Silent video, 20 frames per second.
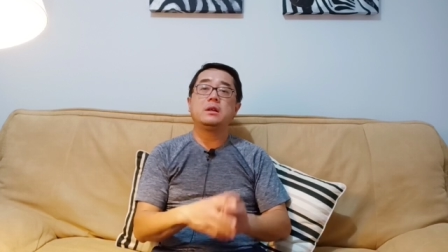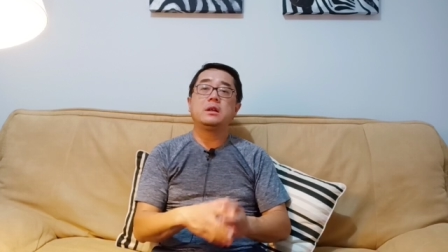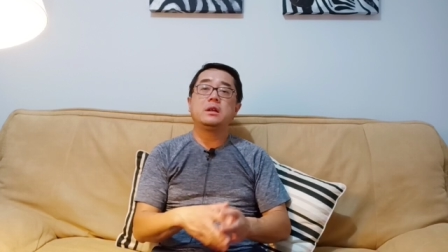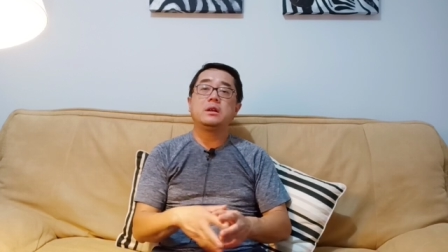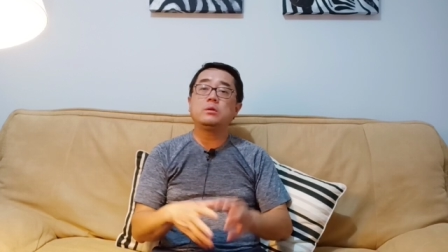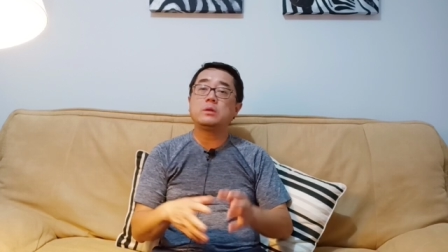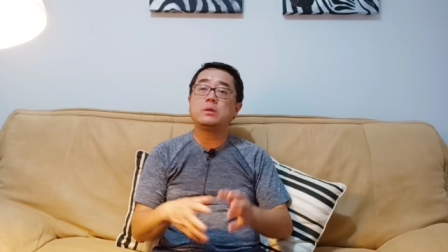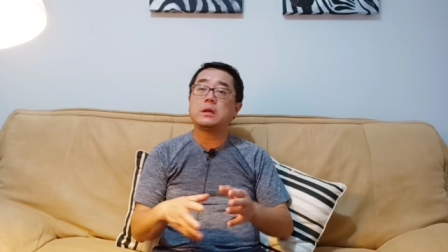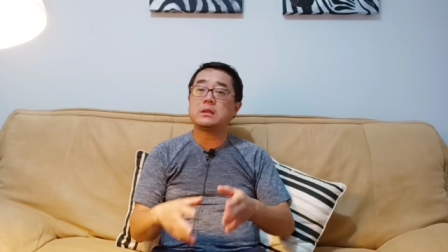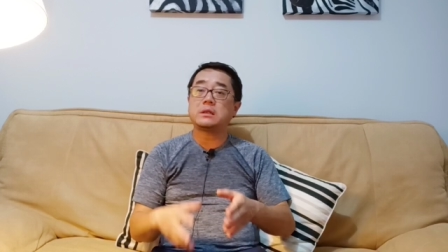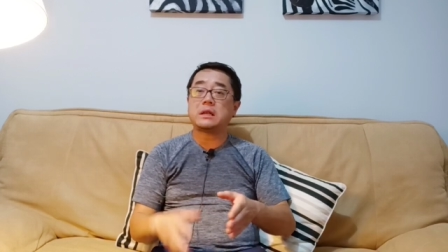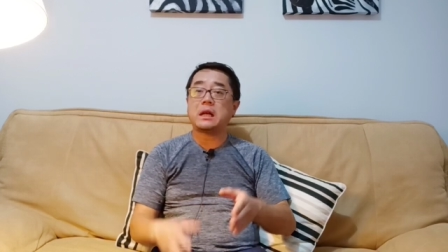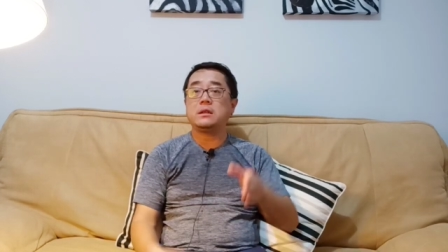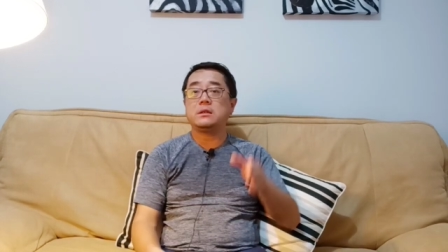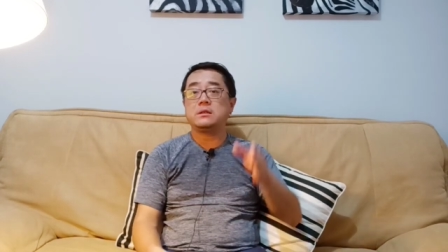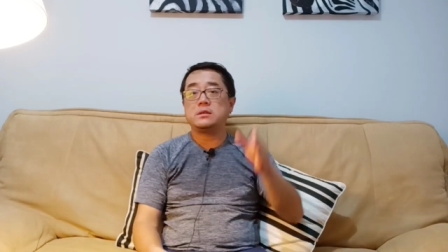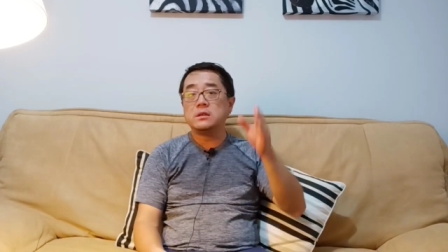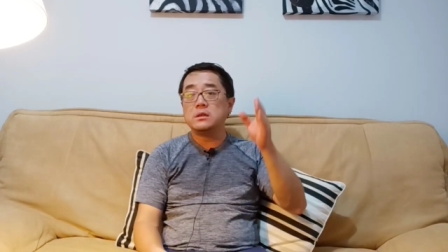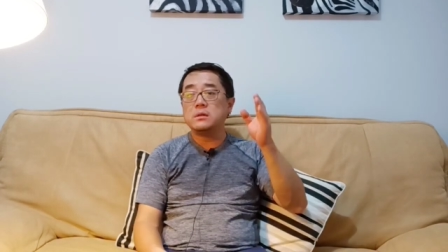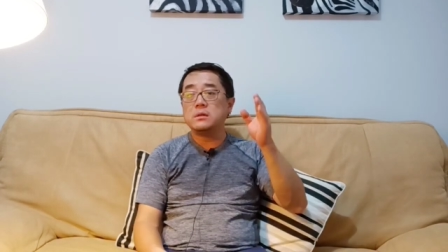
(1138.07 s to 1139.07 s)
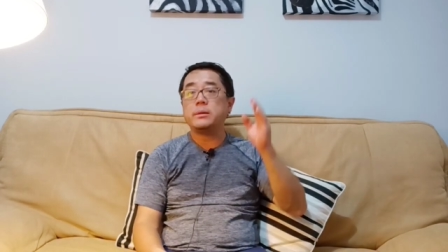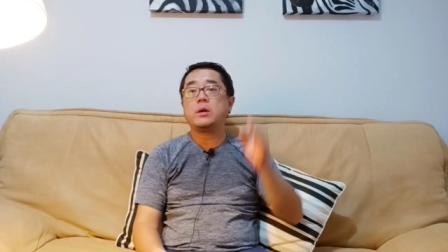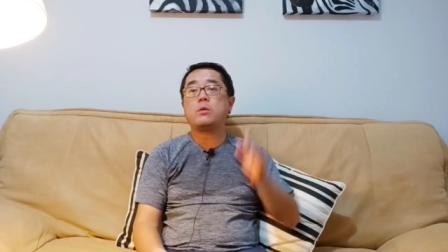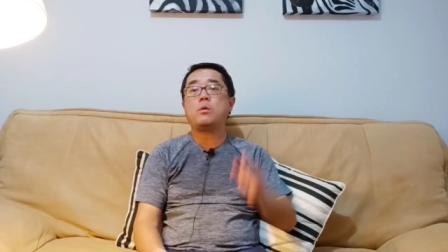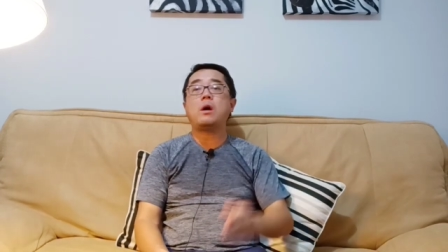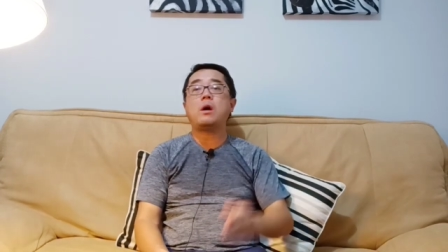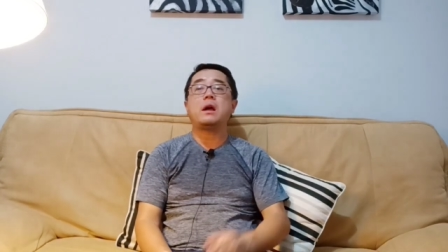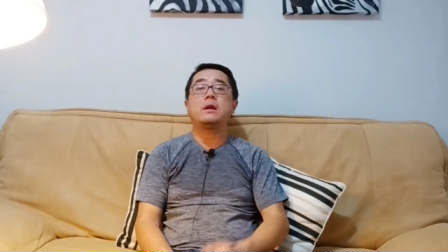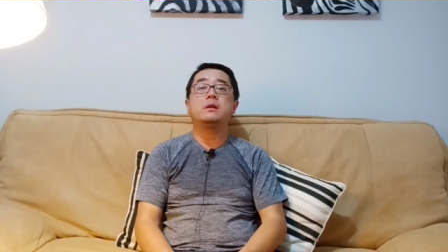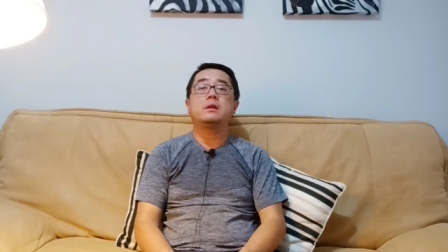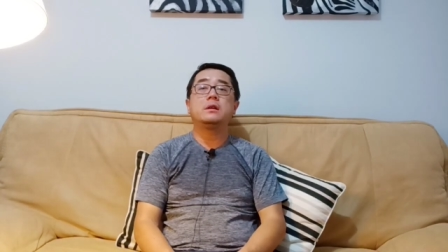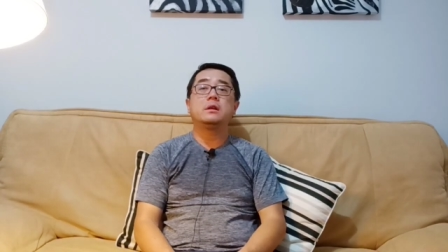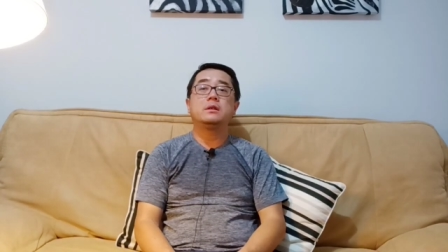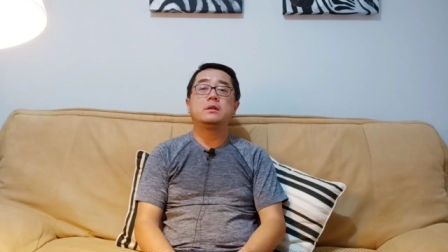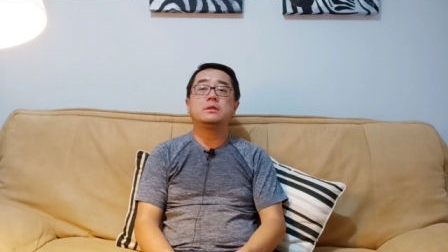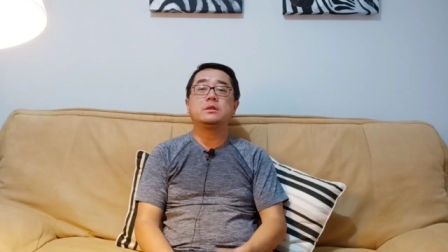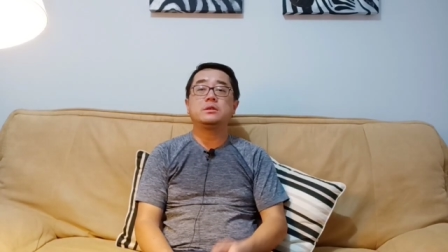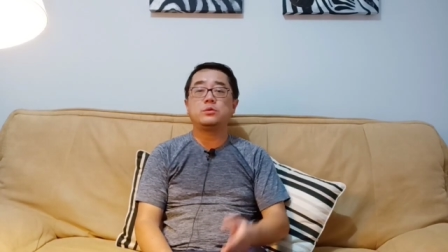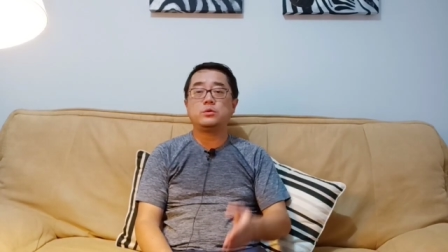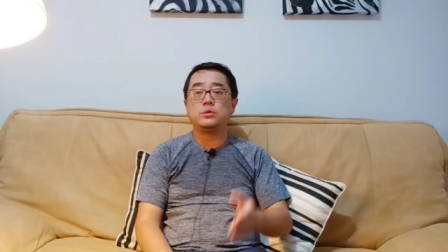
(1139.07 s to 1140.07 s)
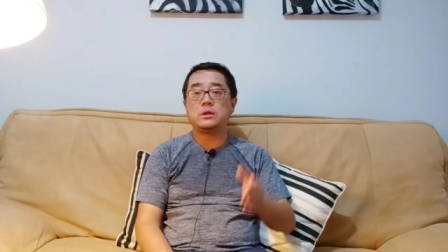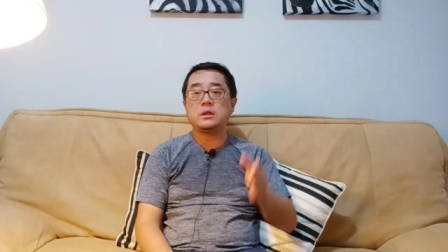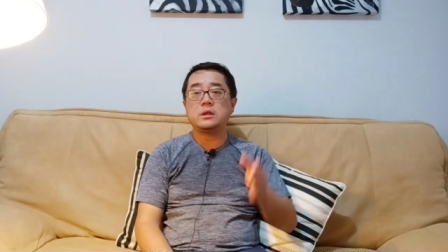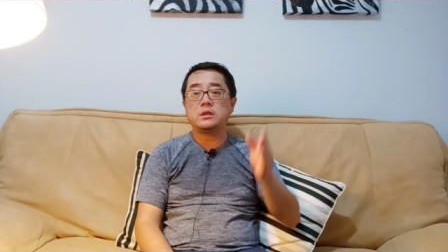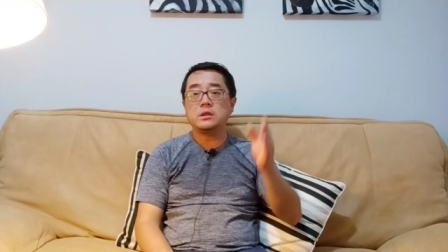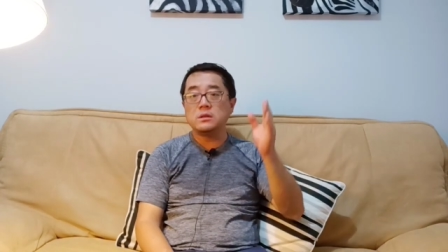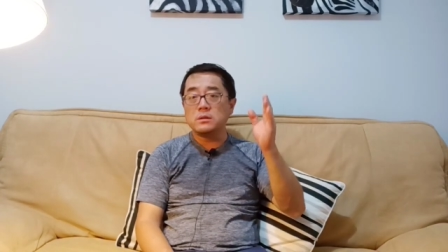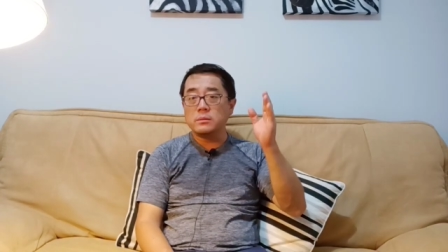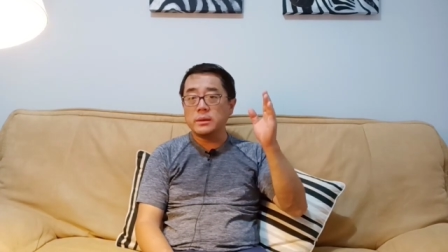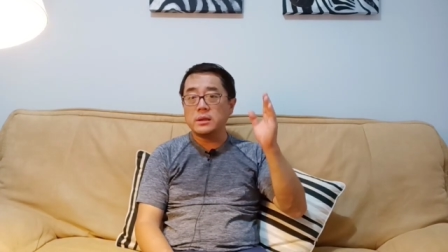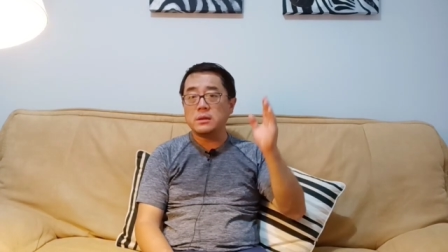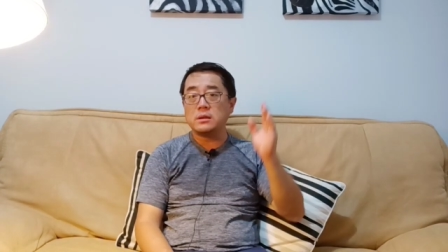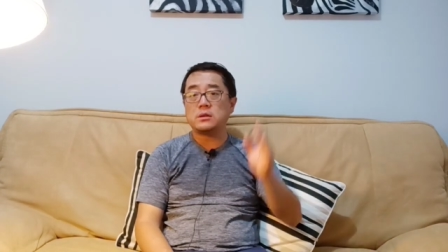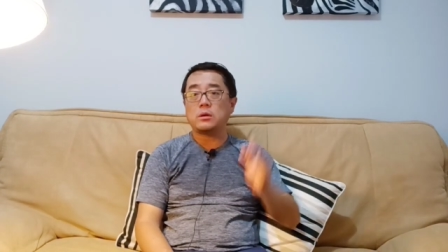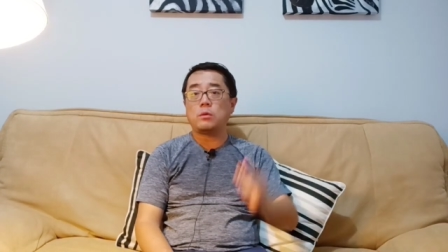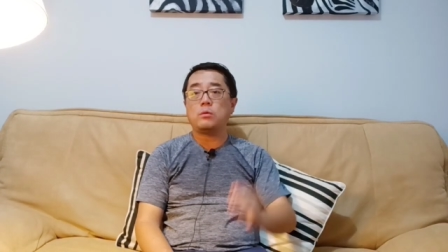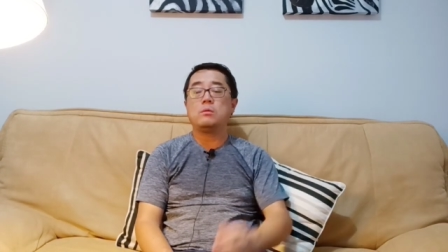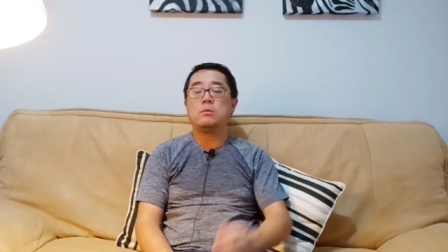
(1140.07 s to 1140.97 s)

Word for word: 因为它感染的特别快，这个曲线特别的陡，